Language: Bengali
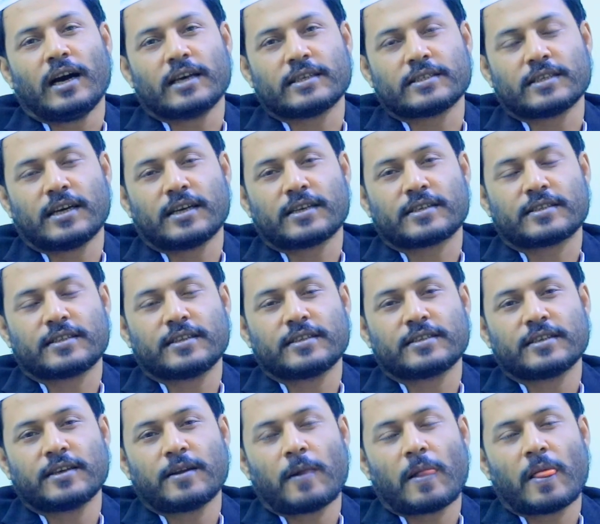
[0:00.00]
আজা
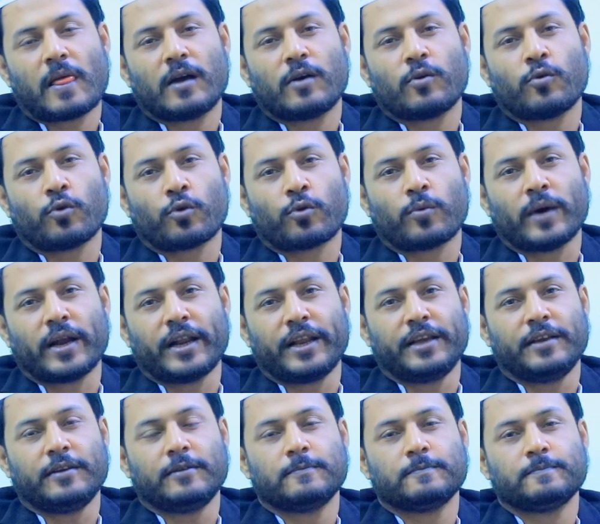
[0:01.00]
আসতেছে
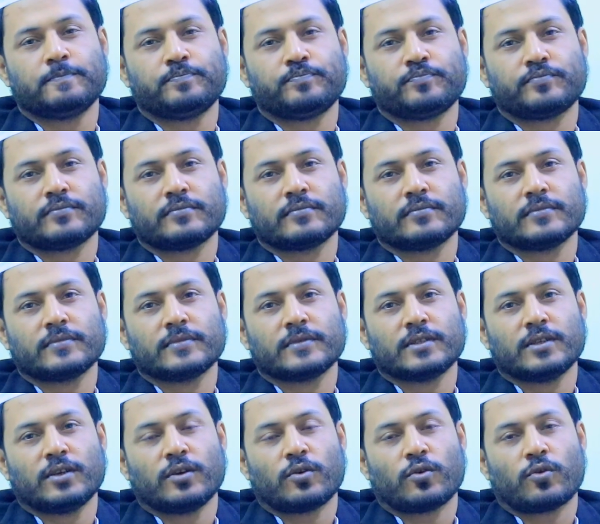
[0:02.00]
কোরবানি
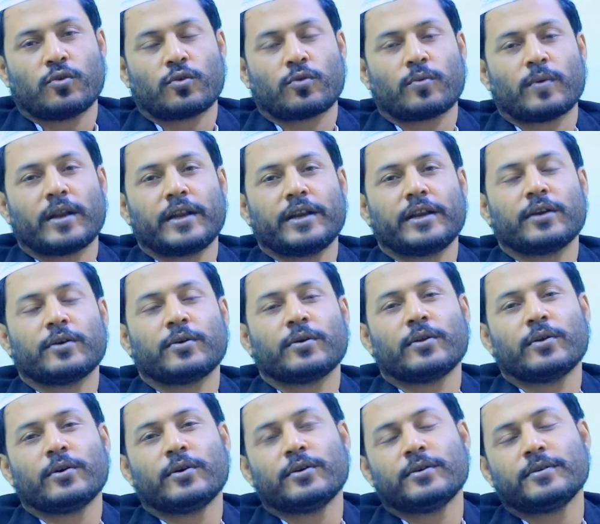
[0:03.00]
কোরবানিটা
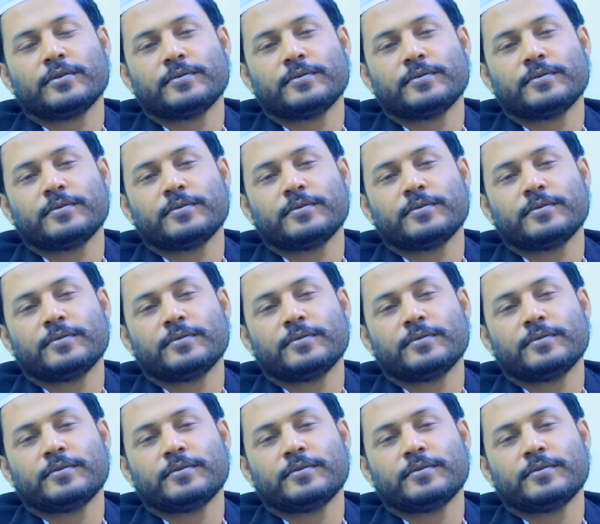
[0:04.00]
হলো